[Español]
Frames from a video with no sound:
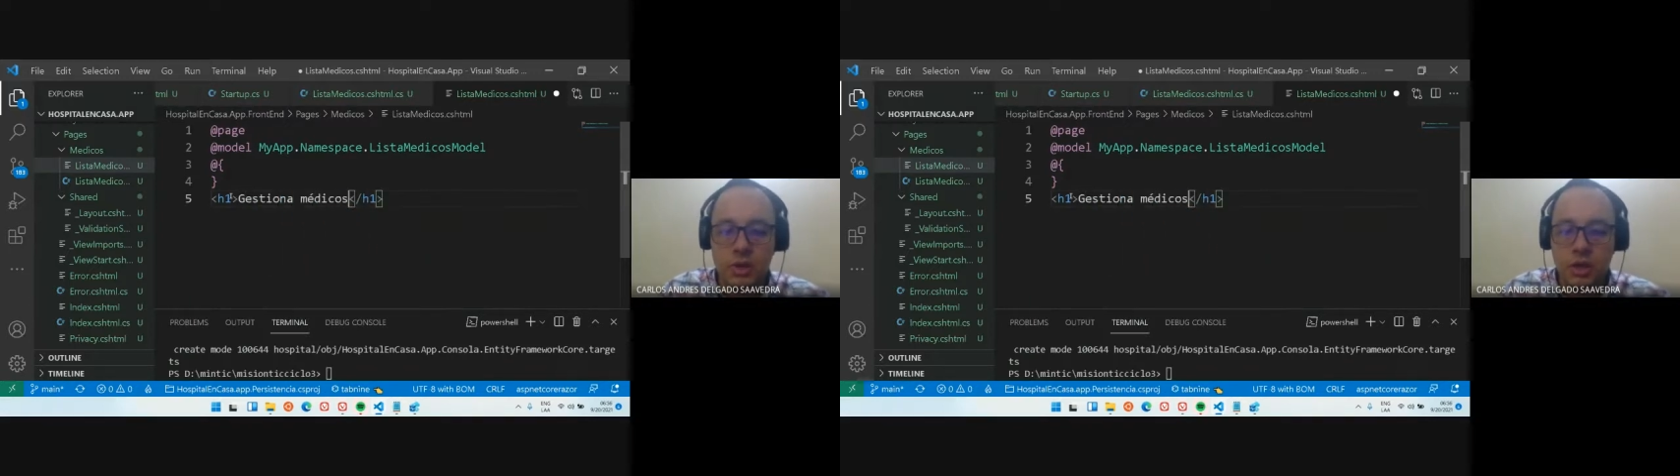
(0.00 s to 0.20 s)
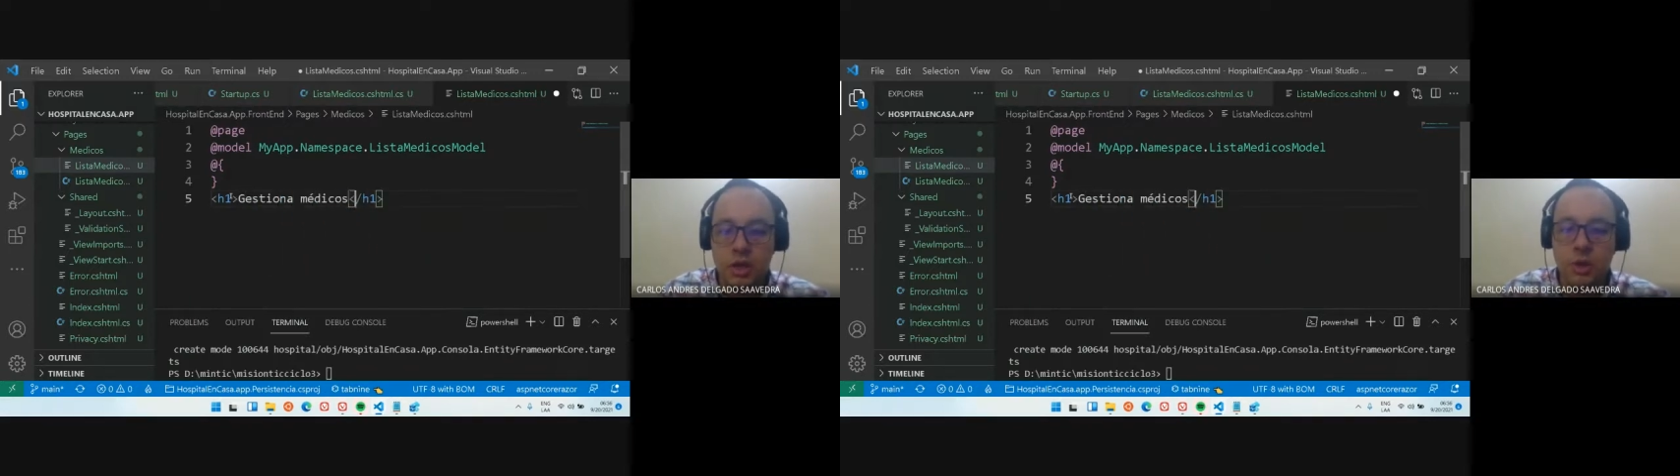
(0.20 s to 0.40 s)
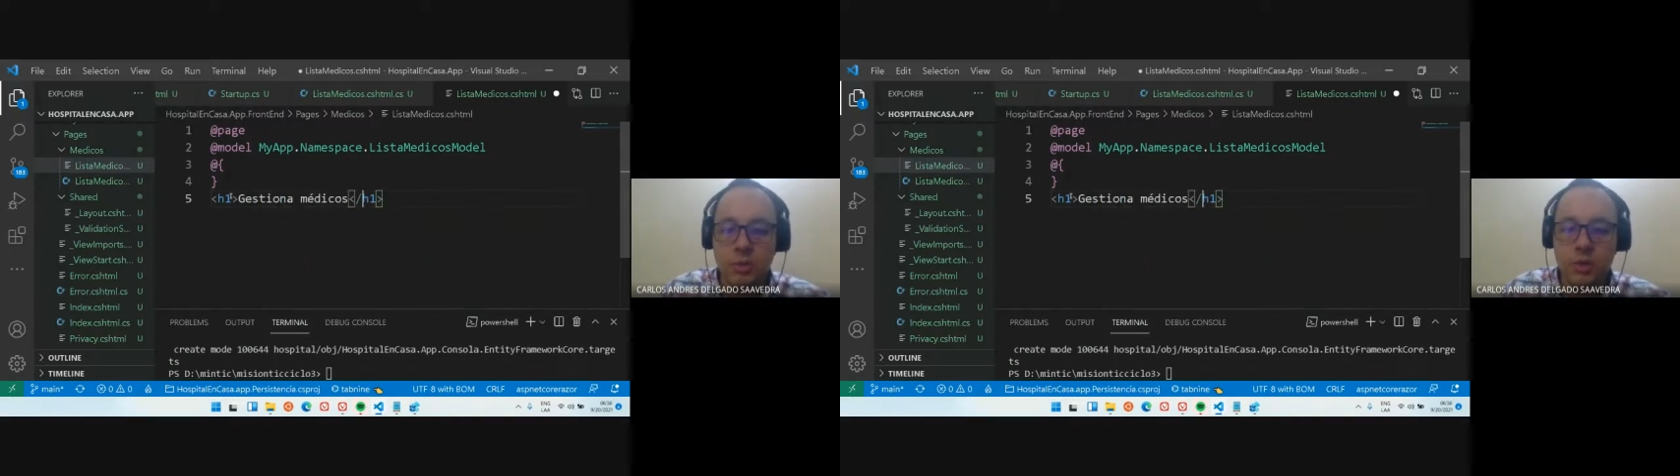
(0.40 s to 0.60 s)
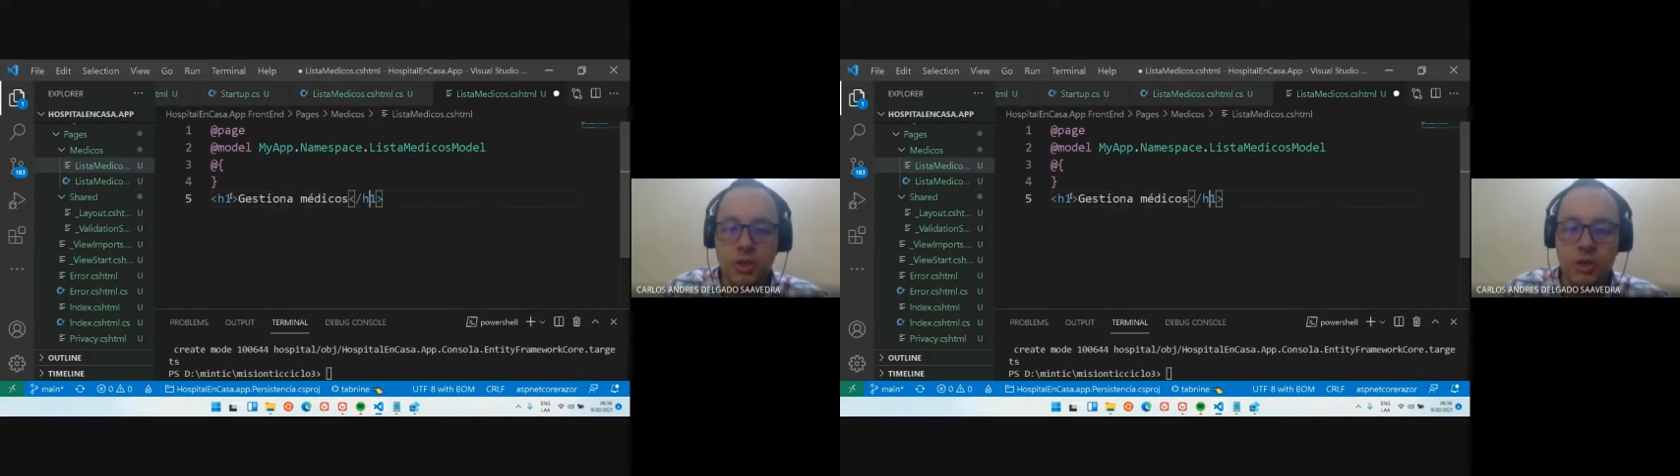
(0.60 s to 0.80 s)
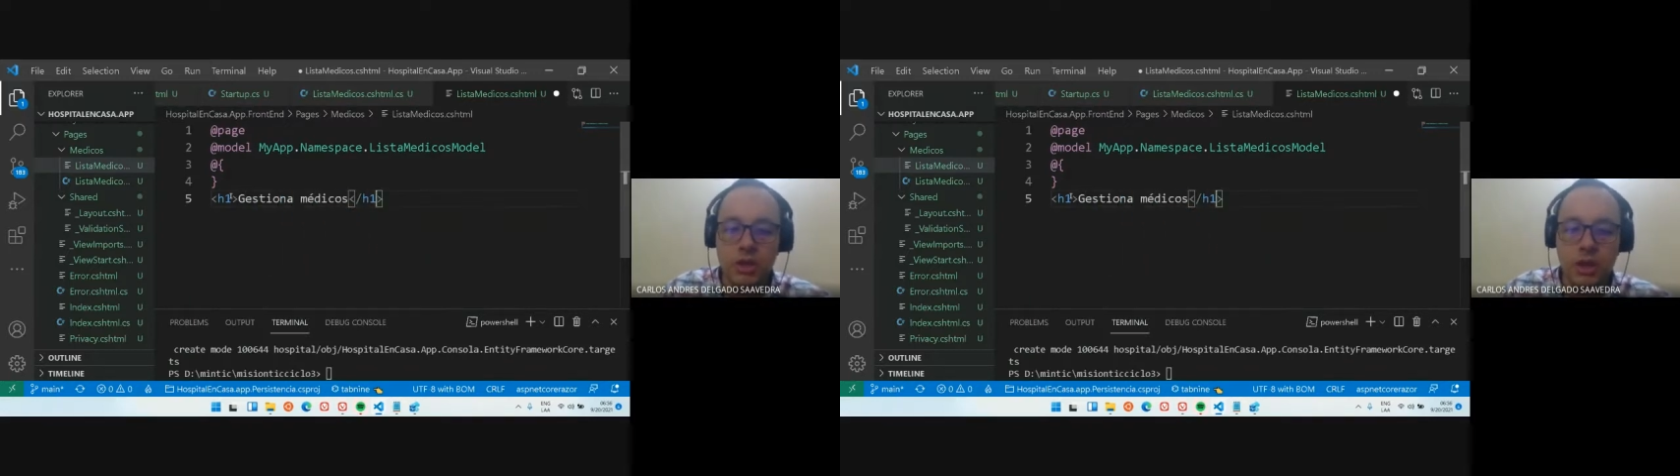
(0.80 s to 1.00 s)
y voy a poner
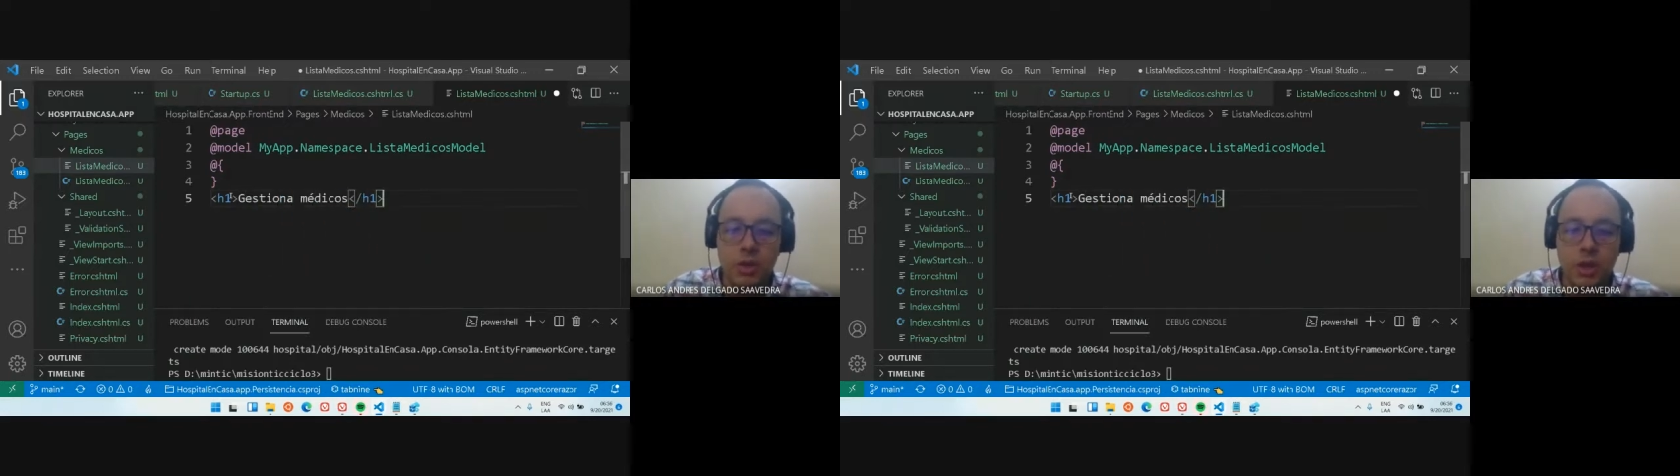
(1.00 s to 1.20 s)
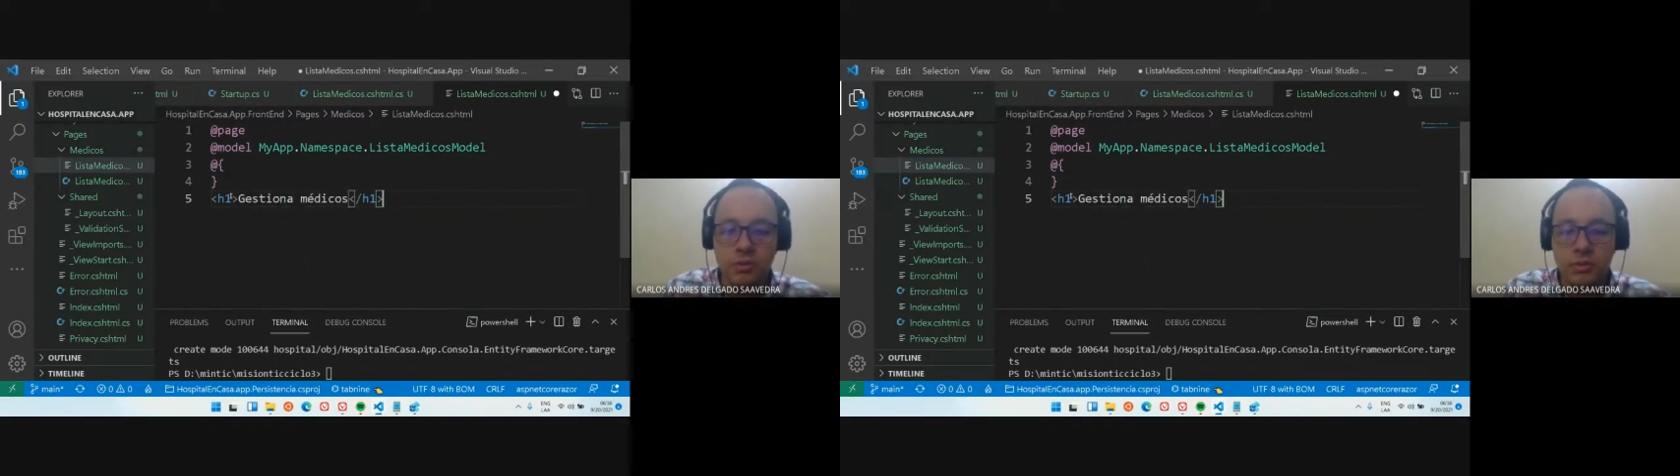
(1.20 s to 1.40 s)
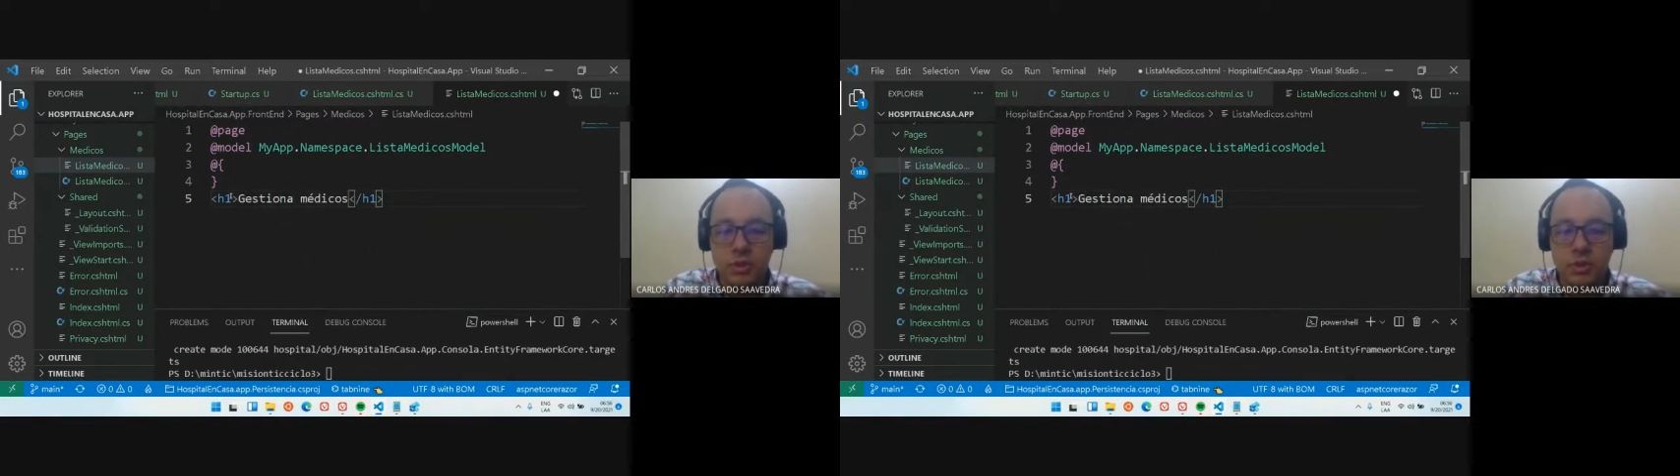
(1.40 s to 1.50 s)
una tabla.